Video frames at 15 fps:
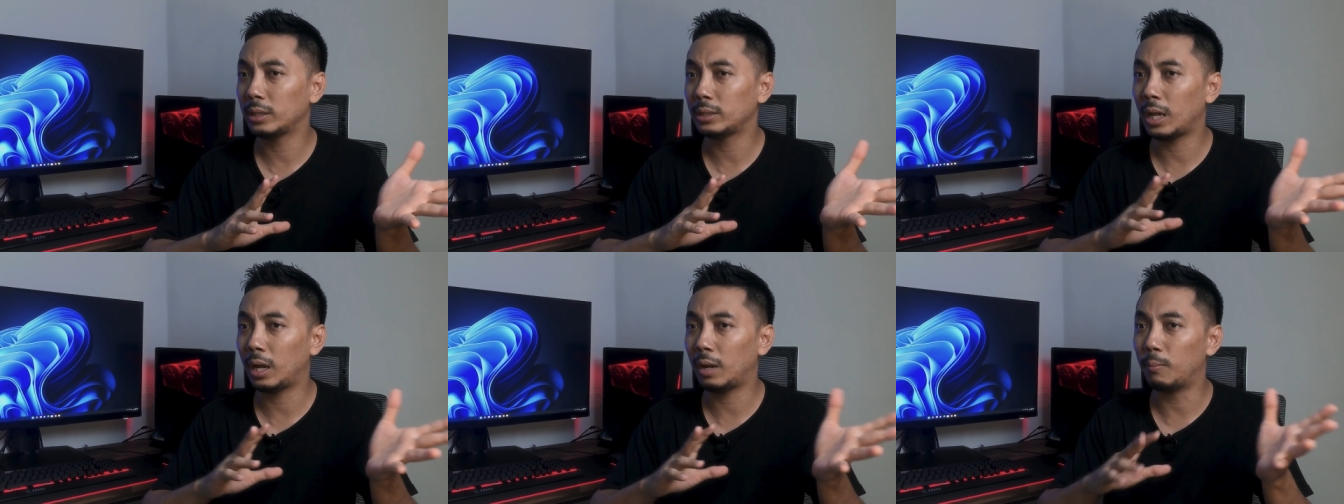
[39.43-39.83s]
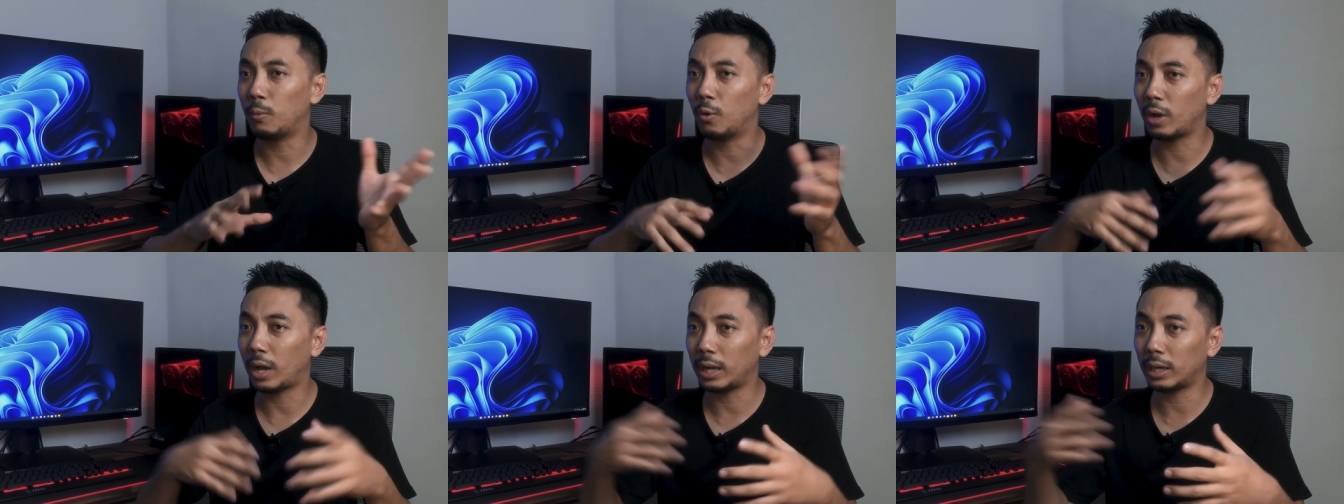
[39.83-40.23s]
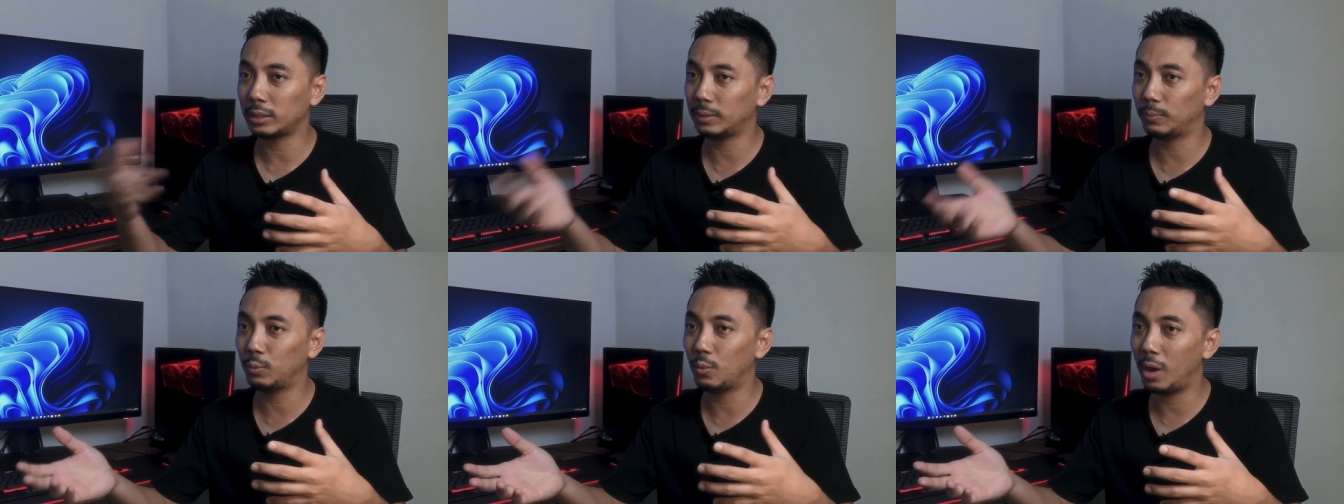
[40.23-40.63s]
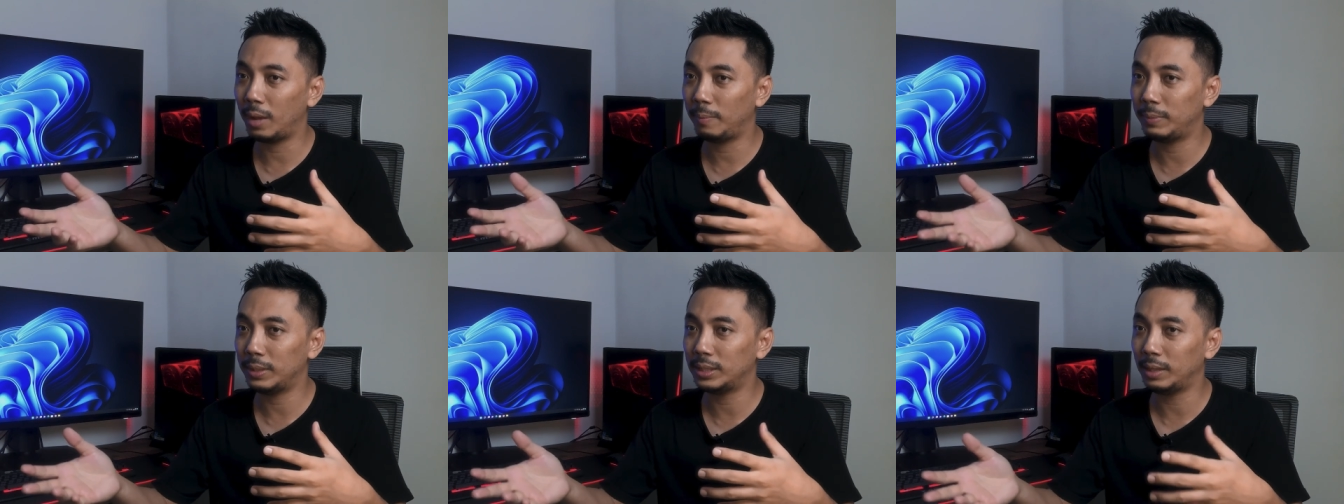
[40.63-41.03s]
Saya ngebongkar
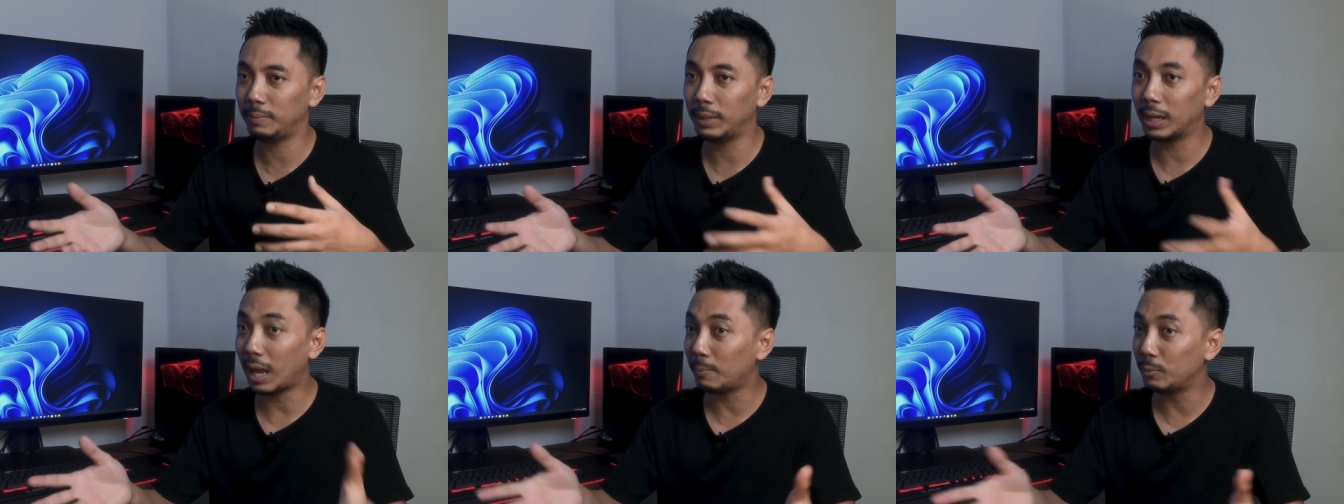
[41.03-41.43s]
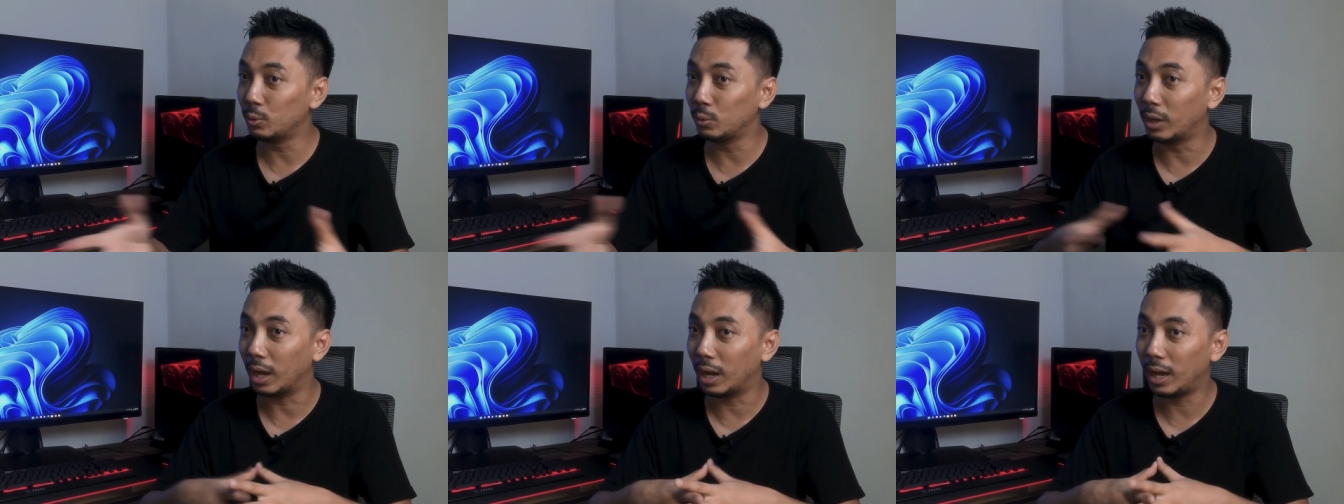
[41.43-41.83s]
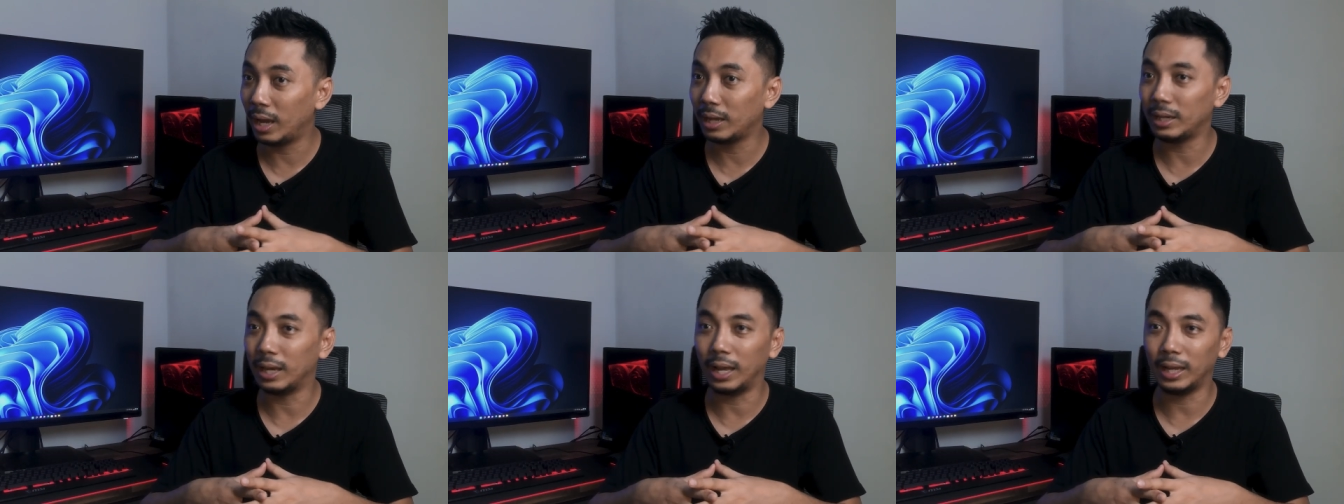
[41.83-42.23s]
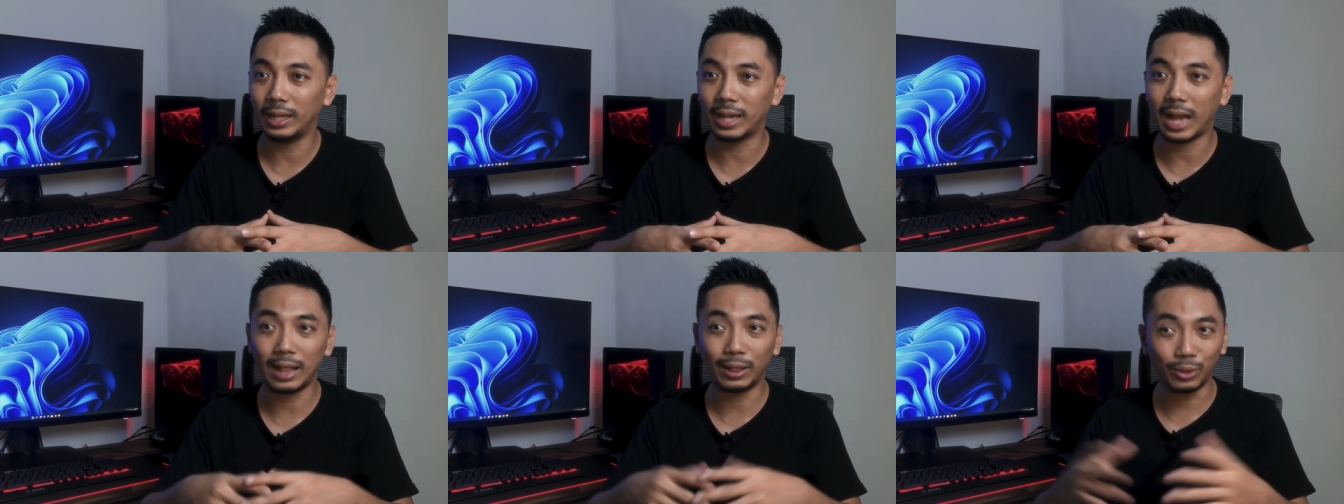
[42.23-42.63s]
sebuah PC build up juga
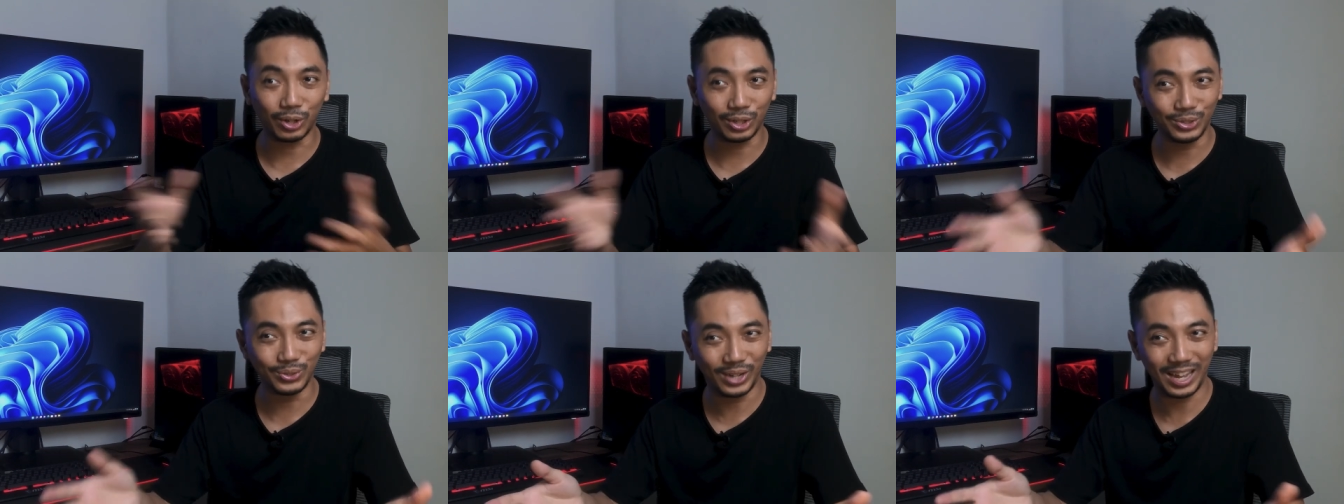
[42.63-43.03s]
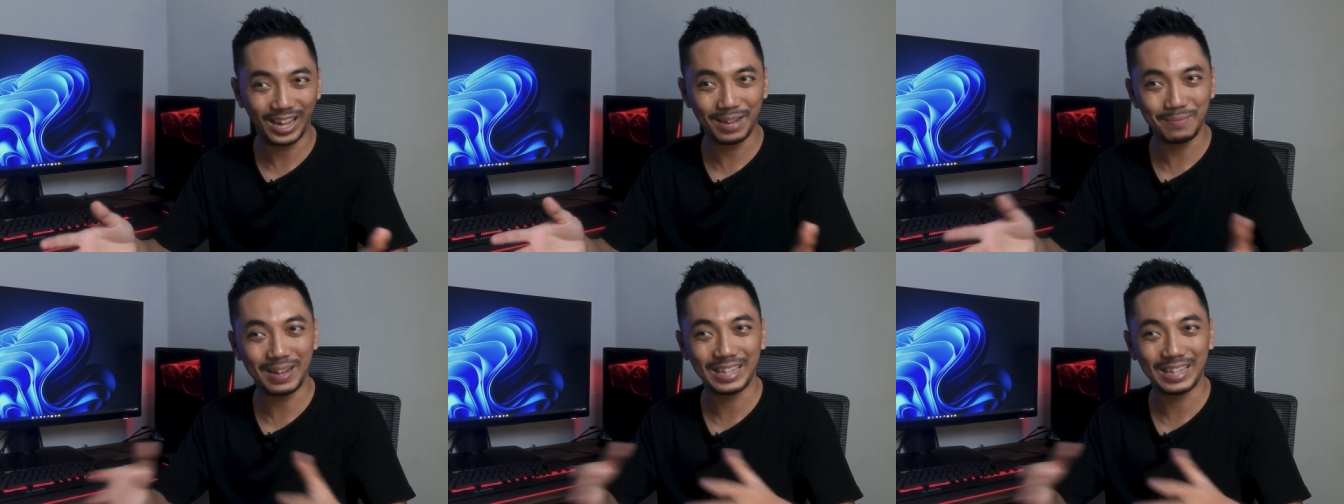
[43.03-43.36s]
dari kantor juga